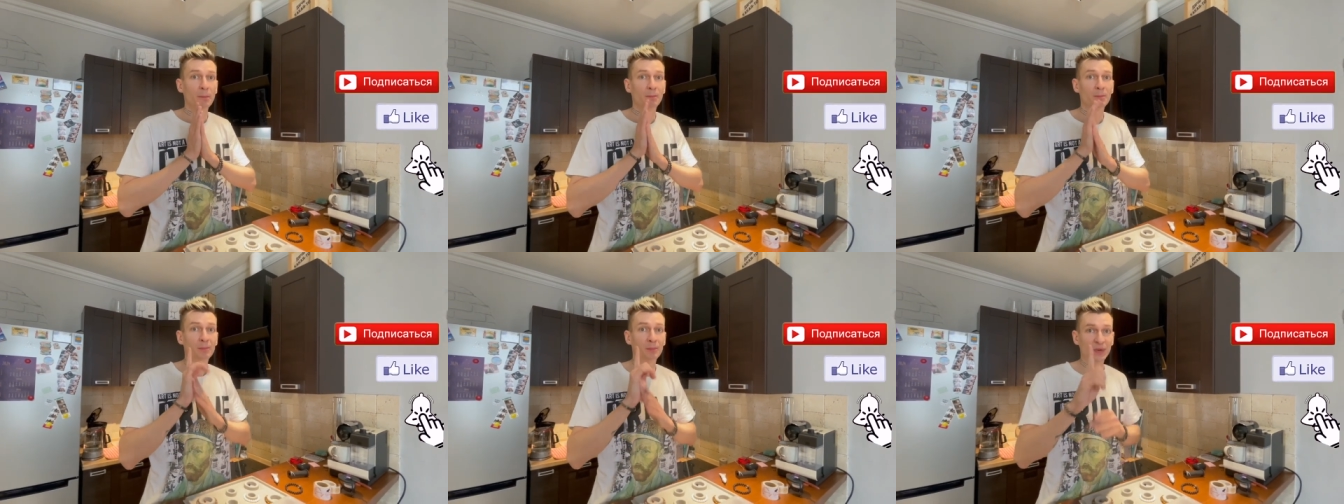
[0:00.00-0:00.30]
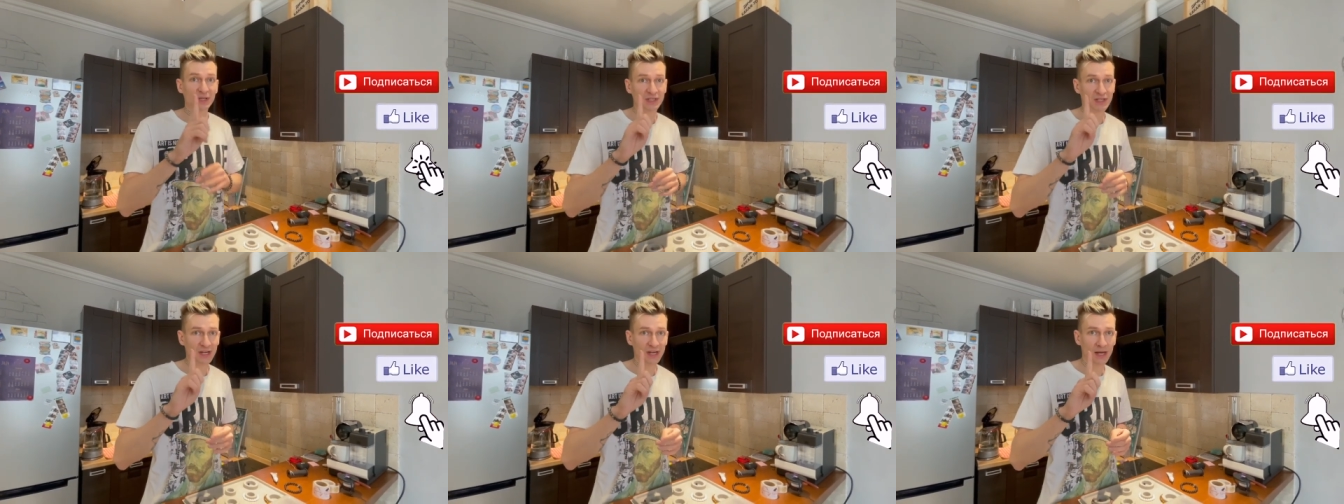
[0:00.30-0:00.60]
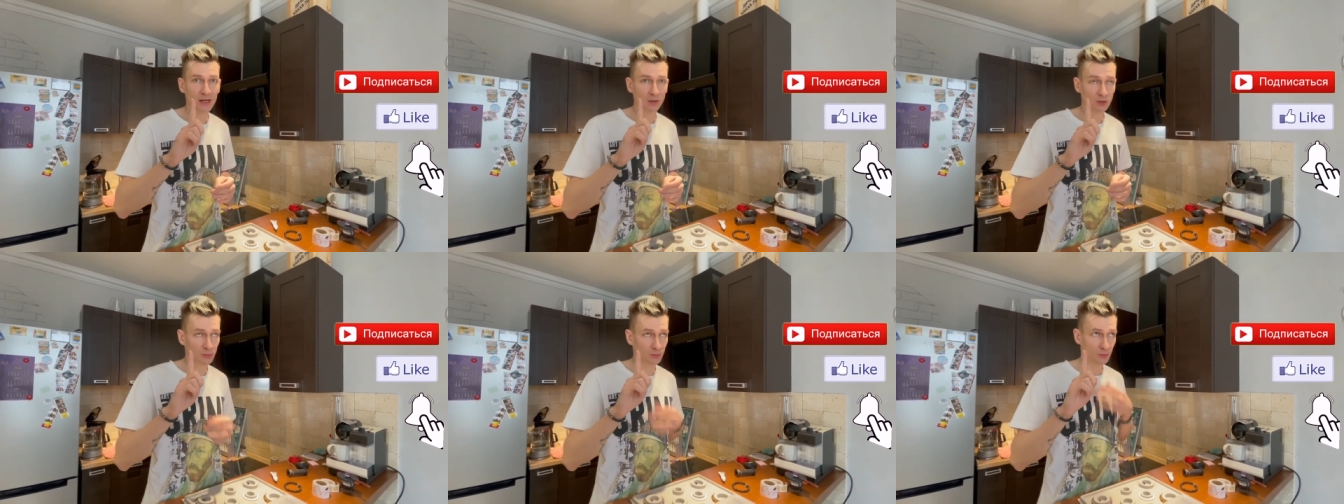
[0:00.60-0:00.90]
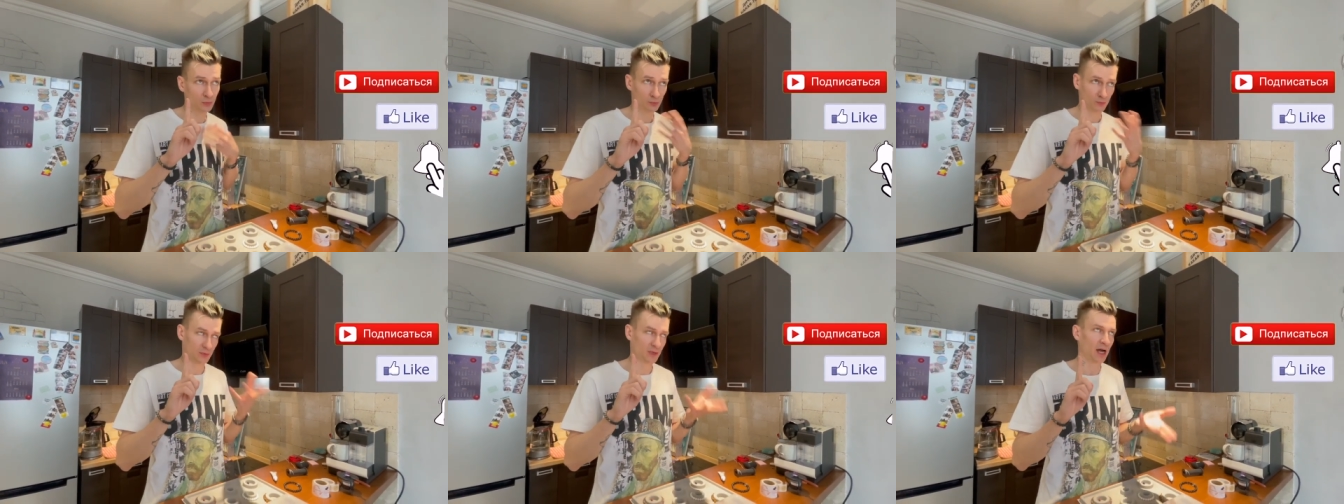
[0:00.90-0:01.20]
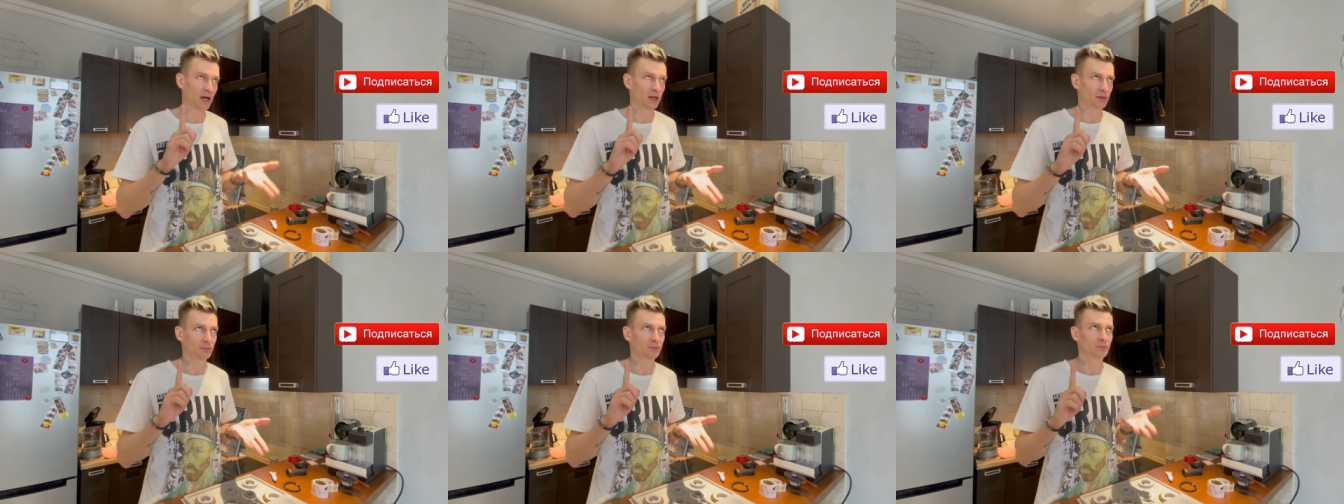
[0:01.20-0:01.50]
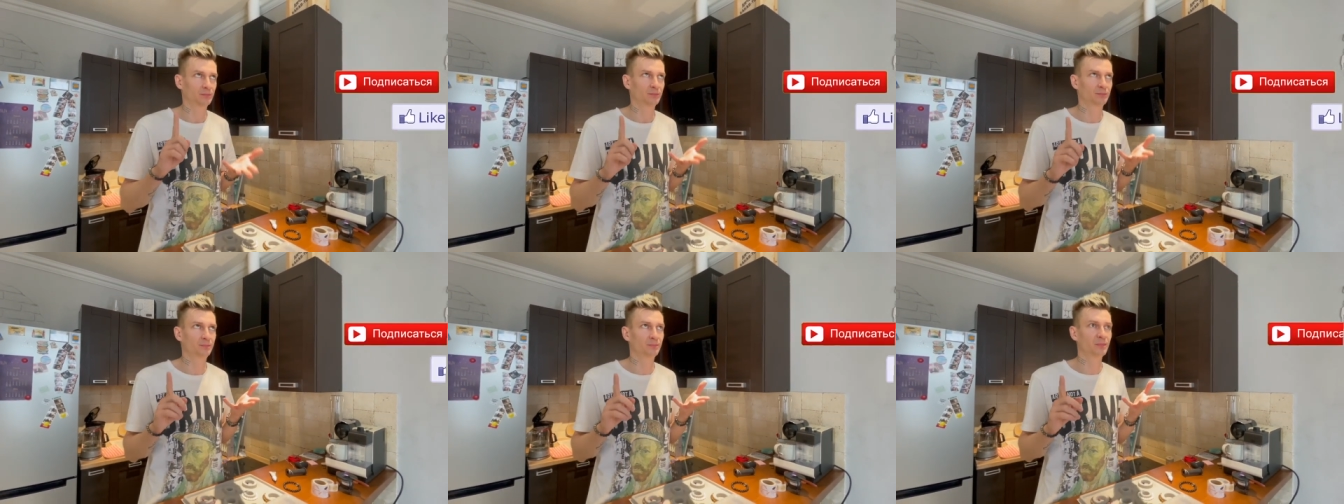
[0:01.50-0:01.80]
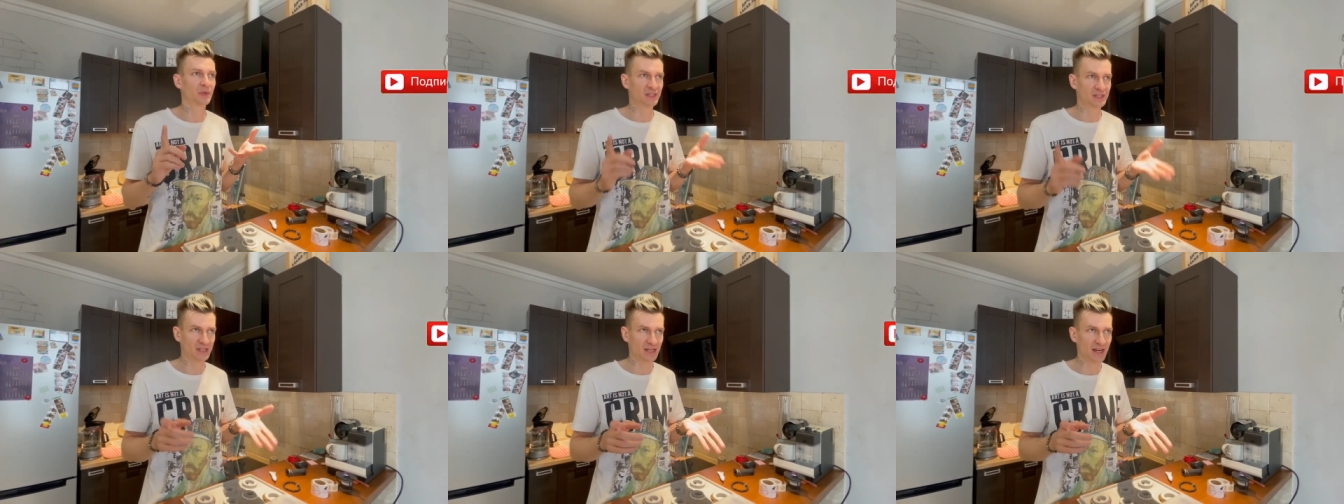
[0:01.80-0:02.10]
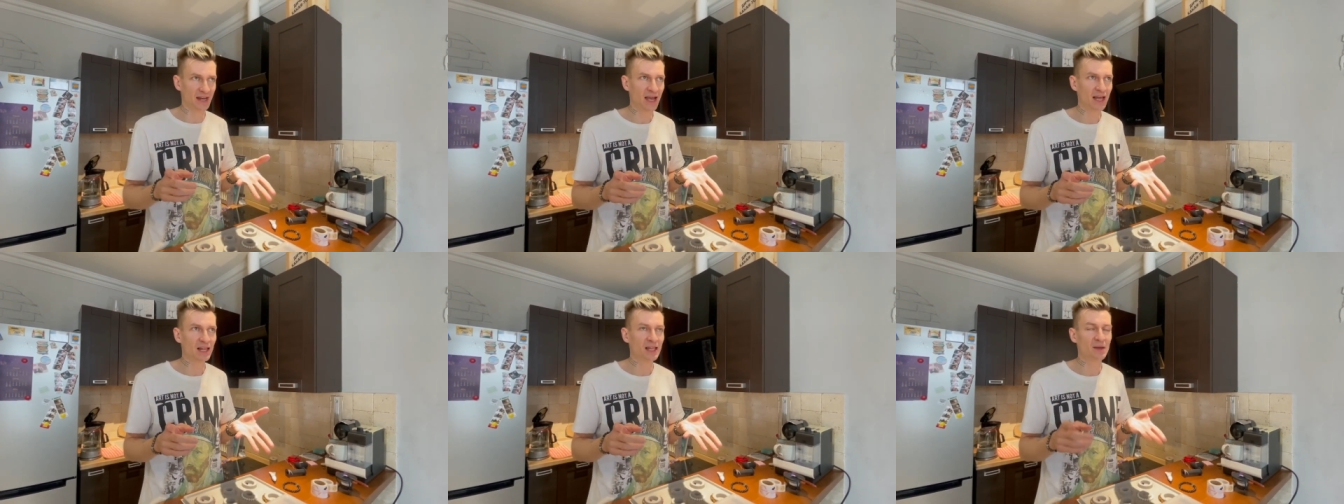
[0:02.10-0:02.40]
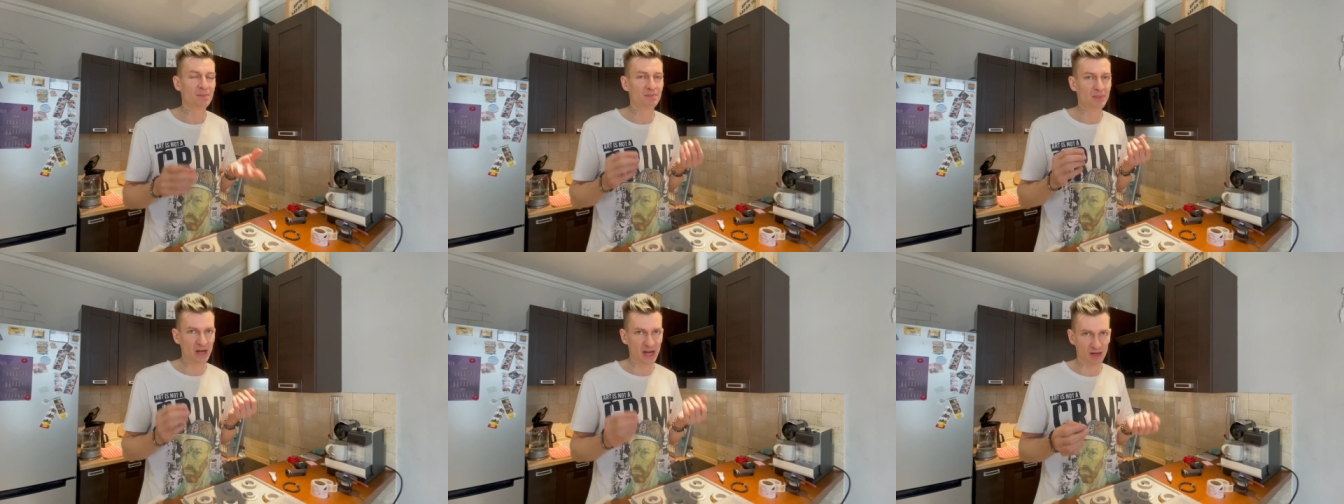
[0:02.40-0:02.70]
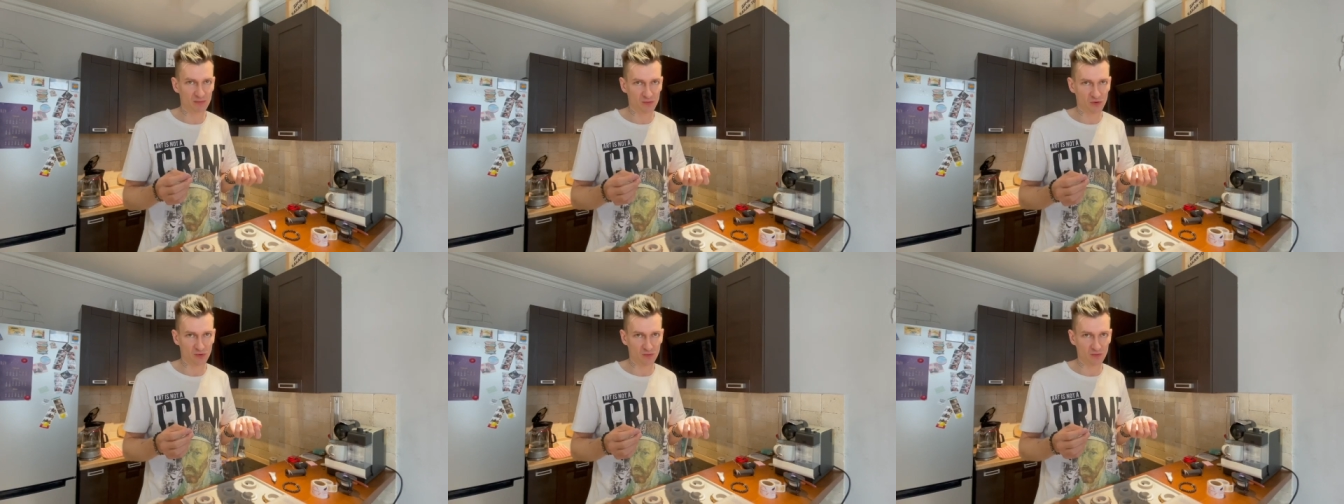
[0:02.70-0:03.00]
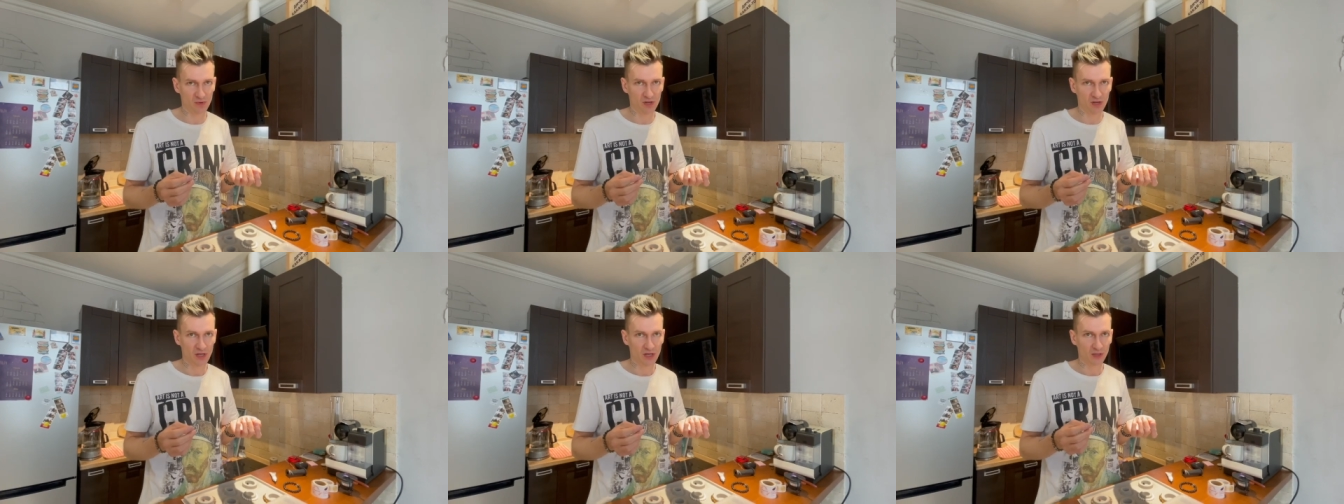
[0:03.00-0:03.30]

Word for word: материала, ну, ну как, материалы премиум,